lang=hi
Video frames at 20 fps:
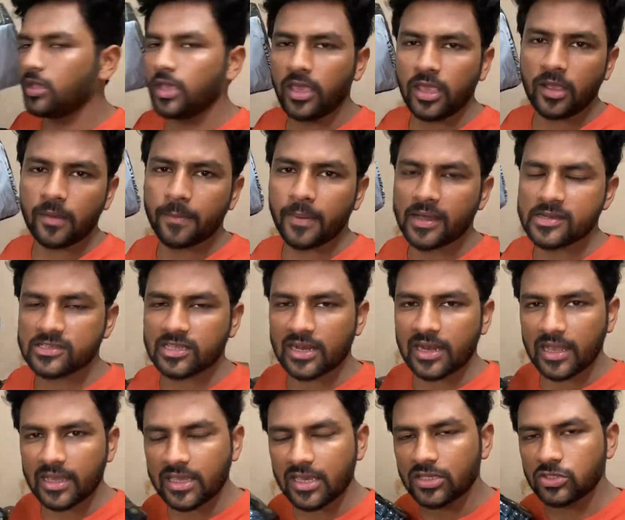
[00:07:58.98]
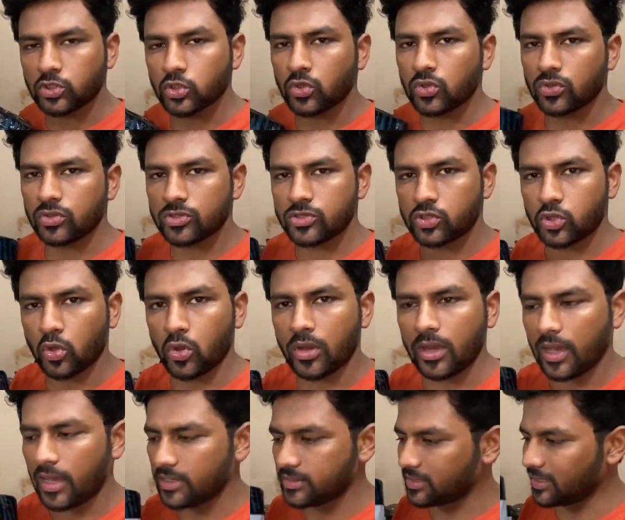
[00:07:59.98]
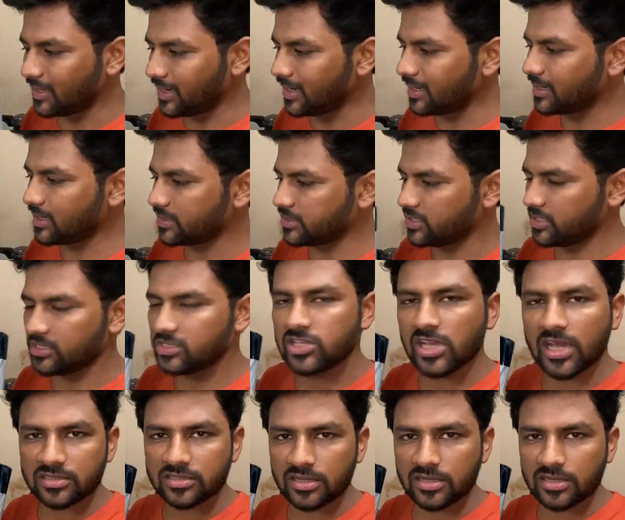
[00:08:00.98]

ये एक पार्सल आ गया जो स्टोव का सिलेंडर है